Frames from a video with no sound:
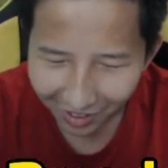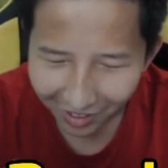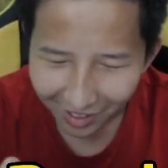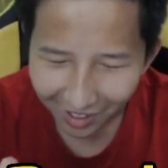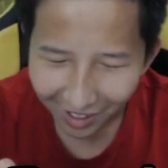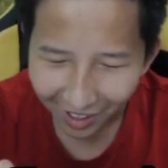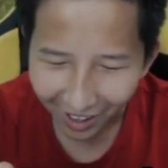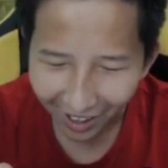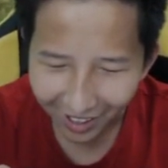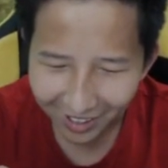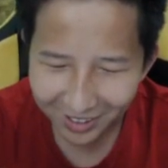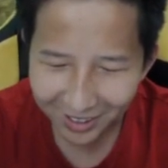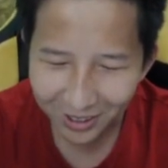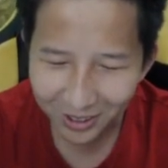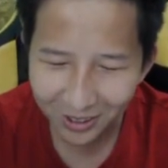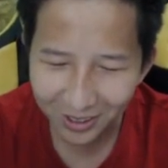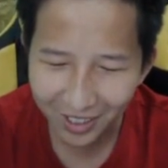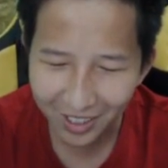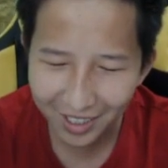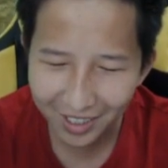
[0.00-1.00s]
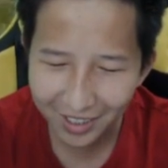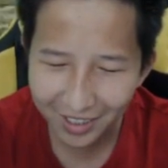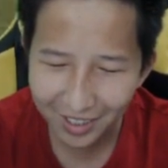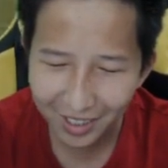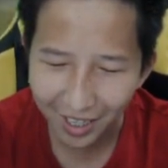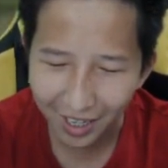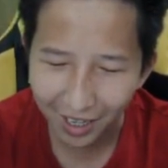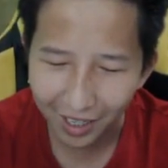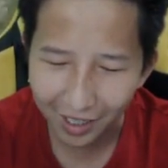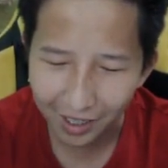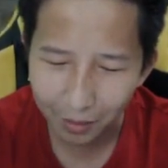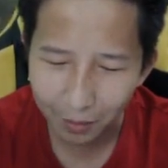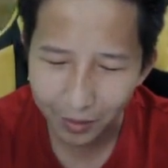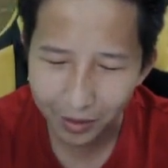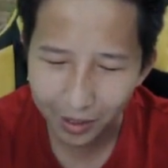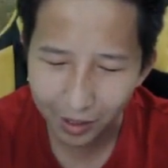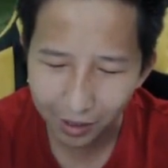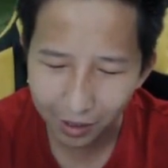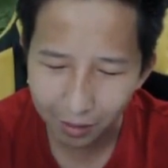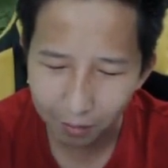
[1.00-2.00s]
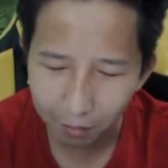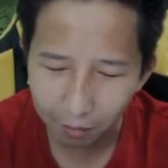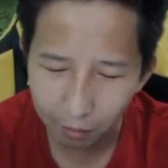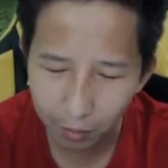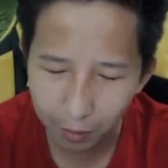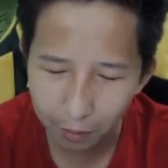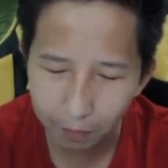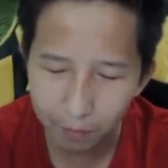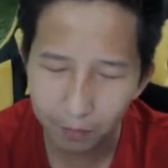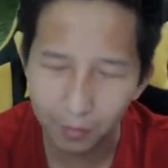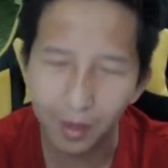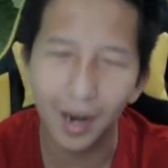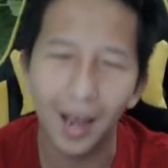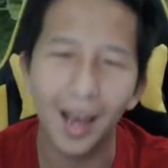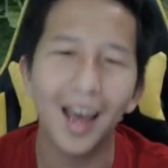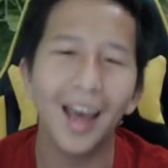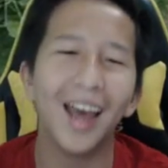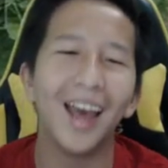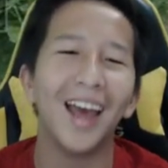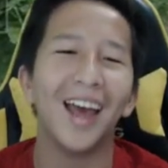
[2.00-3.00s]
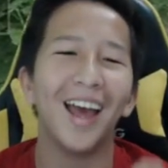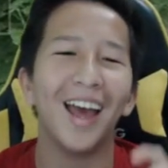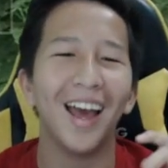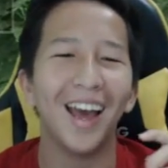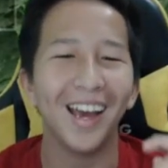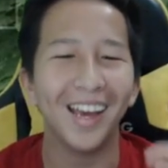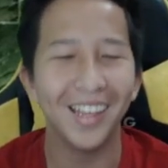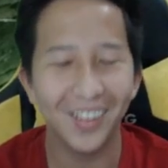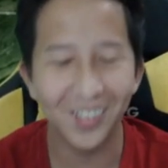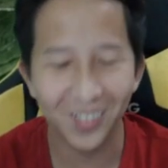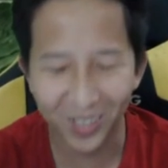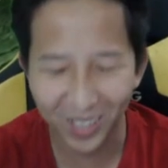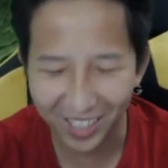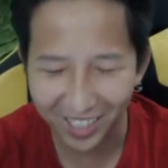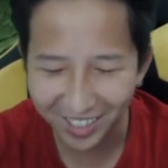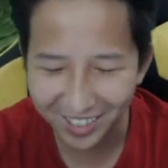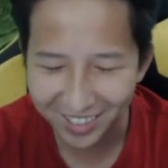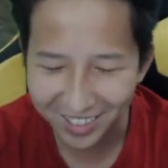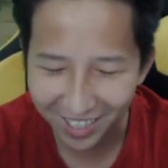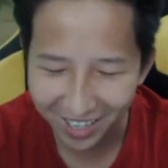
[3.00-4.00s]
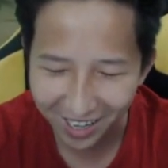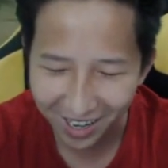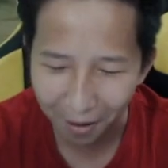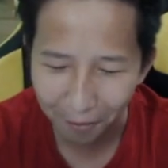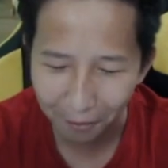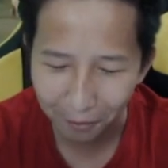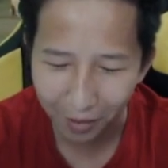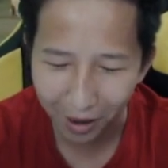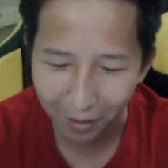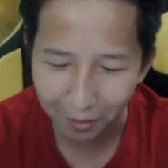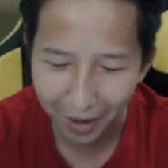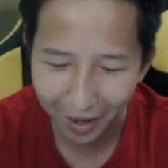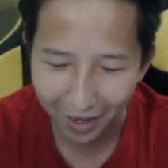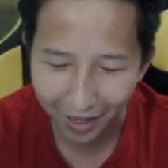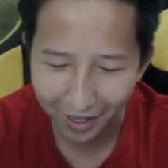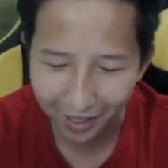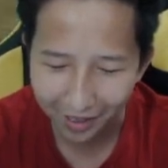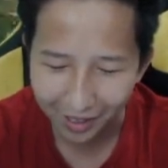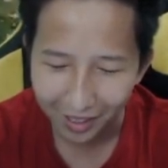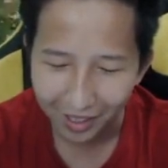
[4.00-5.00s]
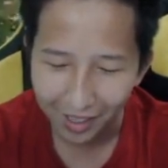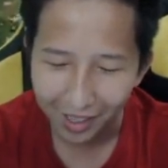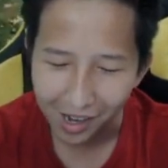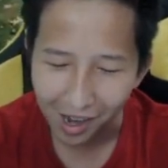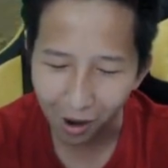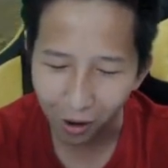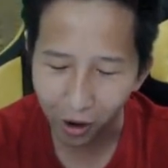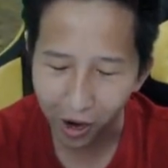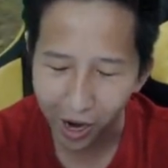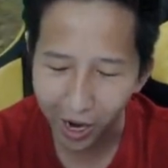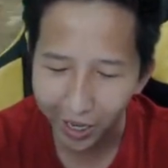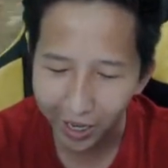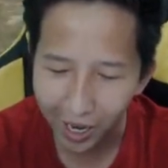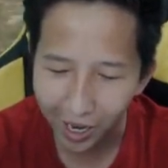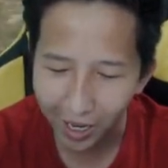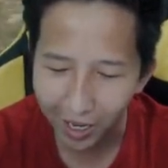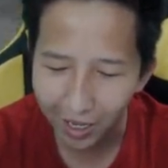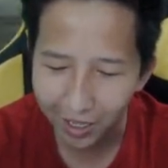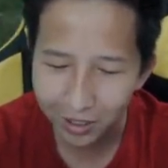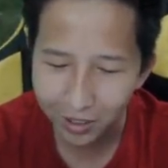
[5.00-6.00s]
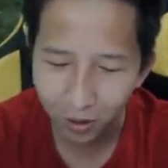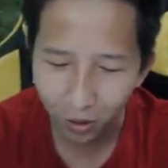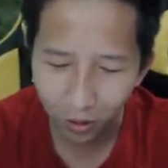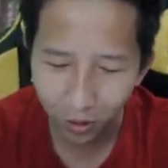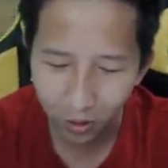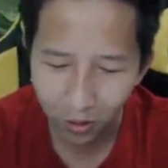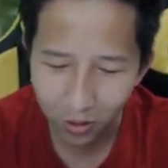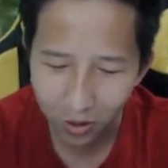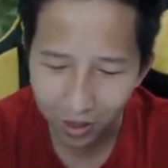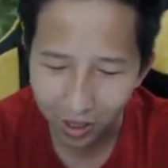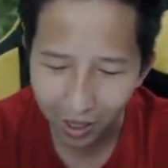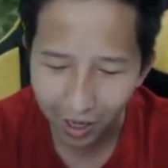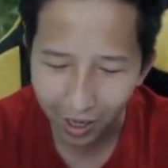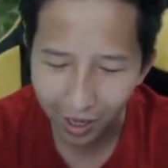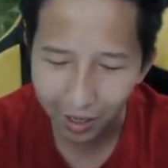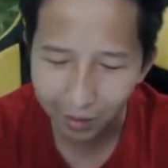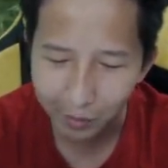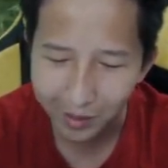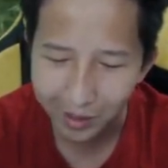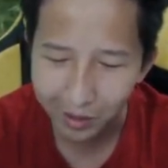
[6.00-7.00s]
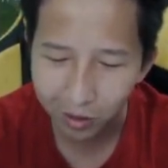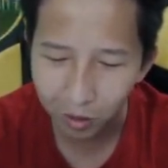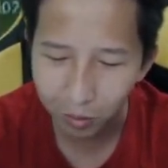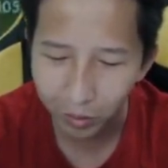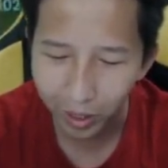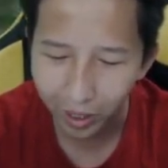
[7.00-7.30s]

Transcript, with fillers: Langsung aja kita pencet. Blep. Nah, gitu kan guys ya, gampang banget. Kalau kalian gagal di sono, kalian bisa coba yang